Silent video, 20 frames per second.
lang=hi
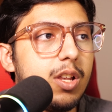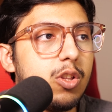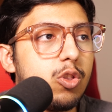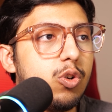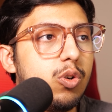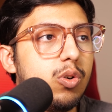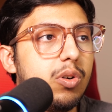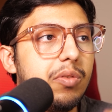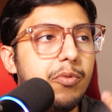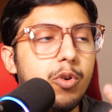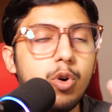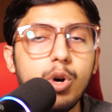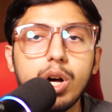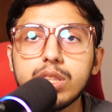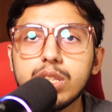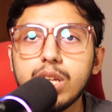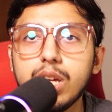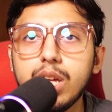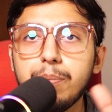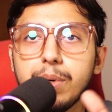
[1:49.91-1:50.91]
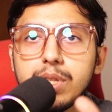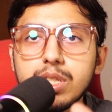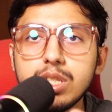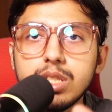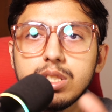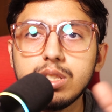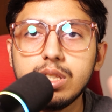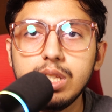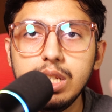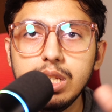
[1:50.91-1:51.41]
तो वो आता है
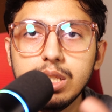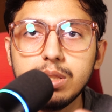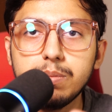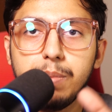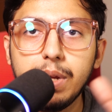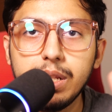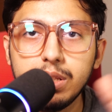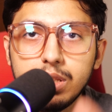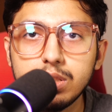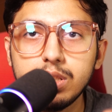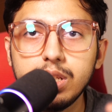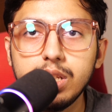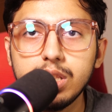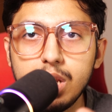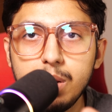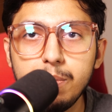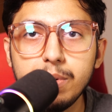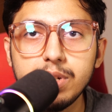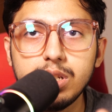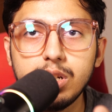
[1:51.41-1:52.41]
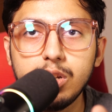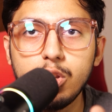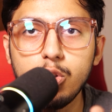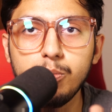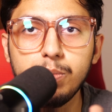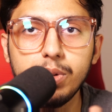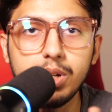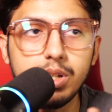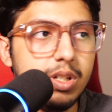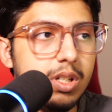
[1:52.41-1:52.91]
25 30 पैंतीस इतने परसेंट के
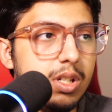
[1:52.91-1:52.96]
ऊपर